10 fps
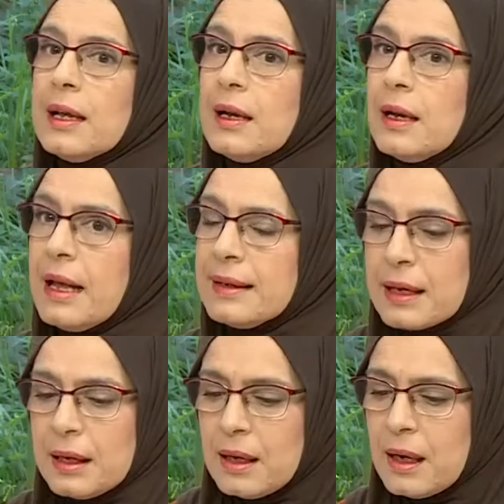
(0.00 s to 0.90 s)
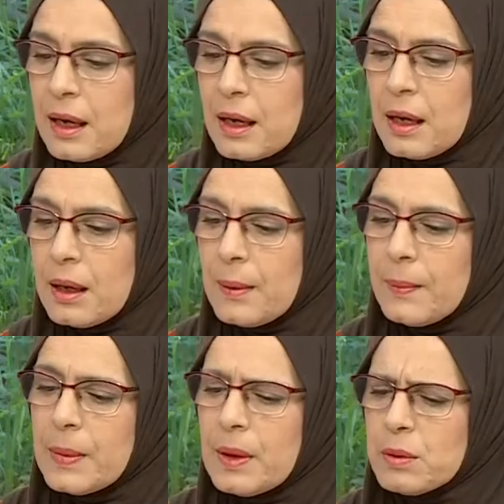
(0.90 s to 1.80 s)
هذاك آه،
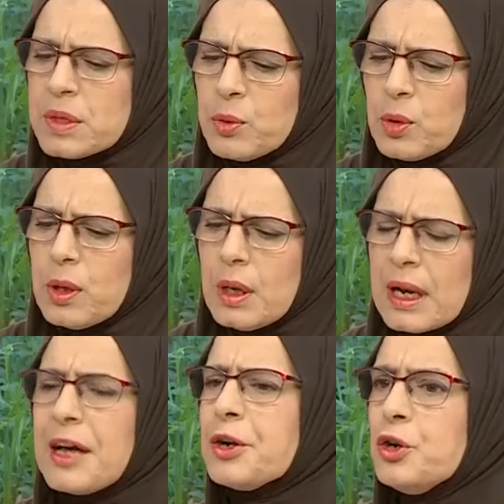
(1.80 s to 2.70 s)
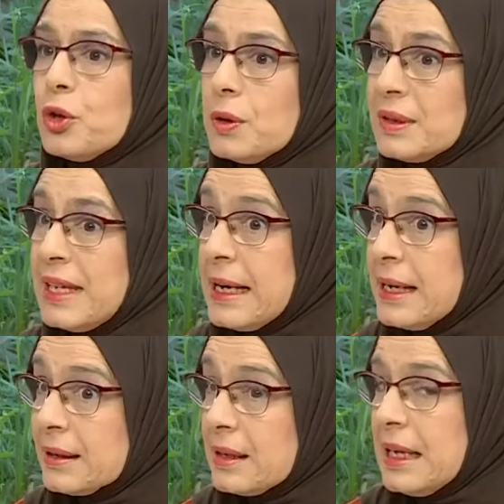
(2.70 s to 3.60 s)
واسمه القرنون
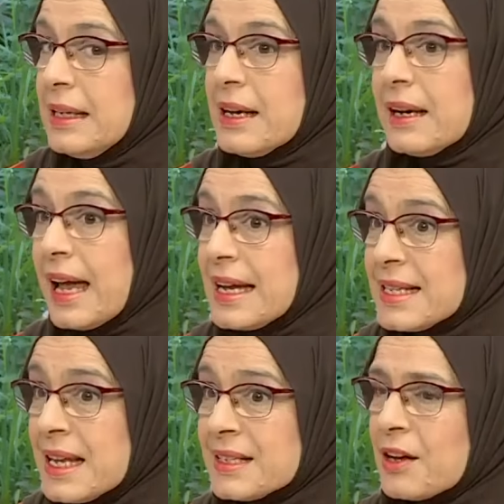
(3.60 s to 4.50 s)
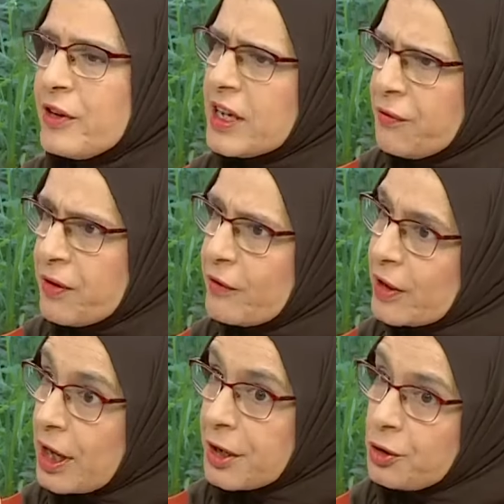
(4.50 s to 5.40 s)
ثاني يدير الغازات صافي كيف كيف
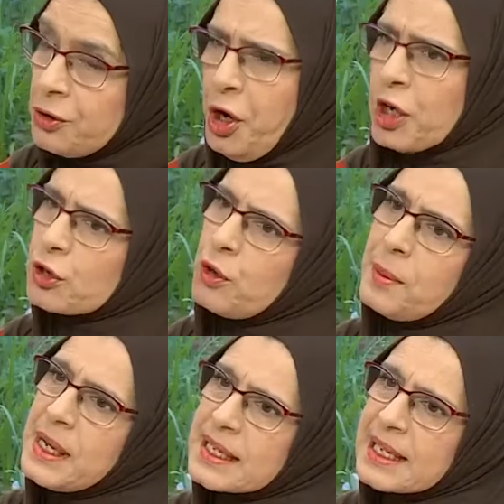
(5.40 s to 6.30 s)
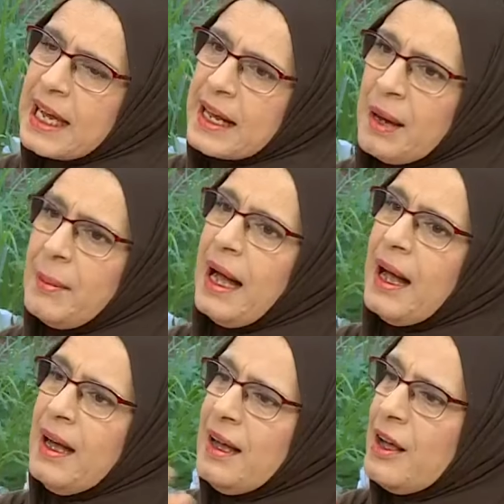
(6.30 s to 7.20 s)
القرنون نحط كميه صغيره مع
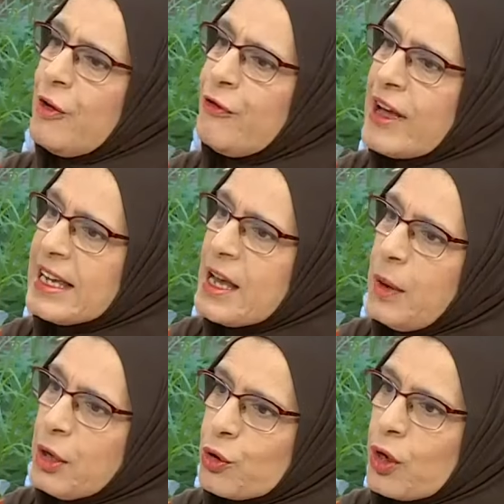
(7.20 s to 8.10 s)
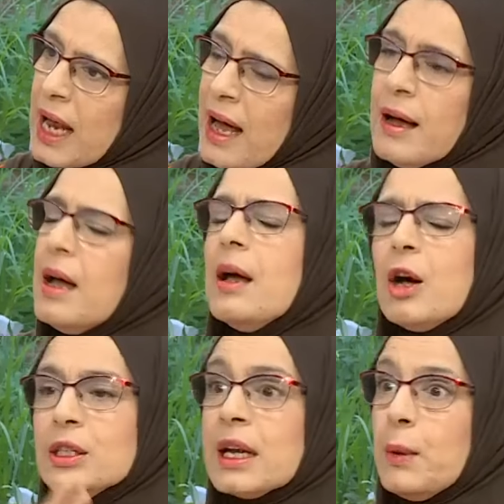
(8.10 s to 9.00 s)
فاكهه واحده اخرى
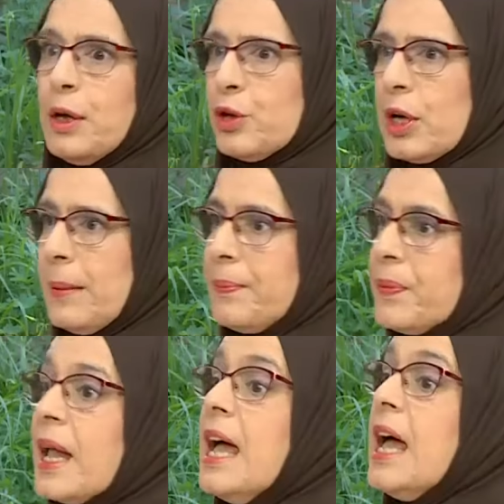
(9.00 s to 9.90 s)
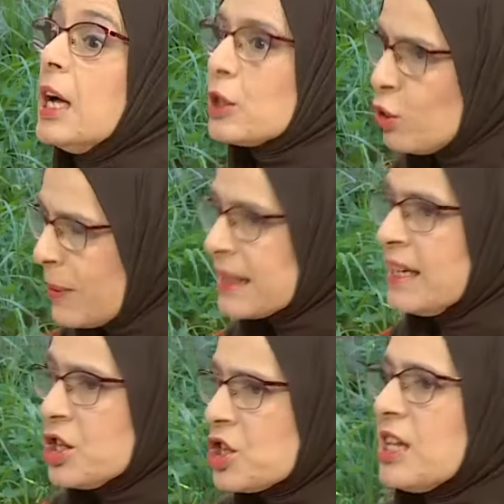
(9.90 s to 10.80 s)
الطماطم كما قالت الطماطيش
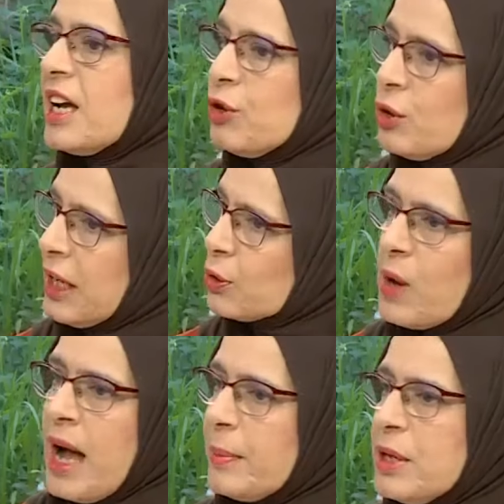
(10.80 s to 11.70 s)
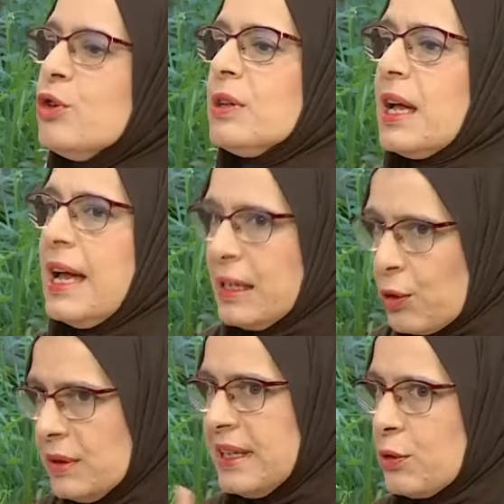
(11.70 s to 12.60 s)
الطماطيش نقدروا نعطوها بدون هذه
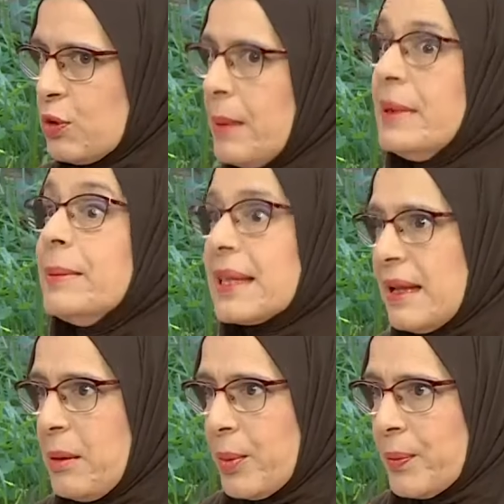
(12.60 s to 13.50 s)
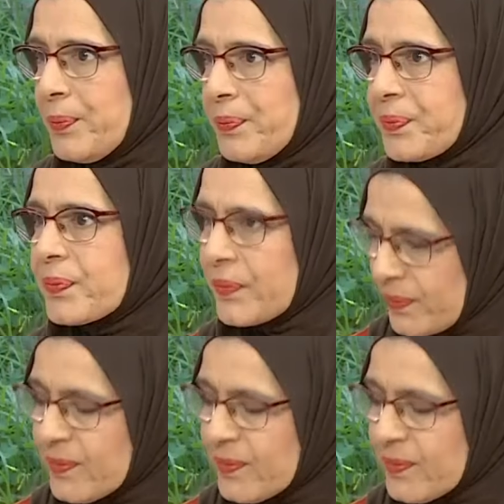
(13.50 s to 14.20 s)
قلتها دوكا بلا ما تطيب بلا ما نطيبوها آه،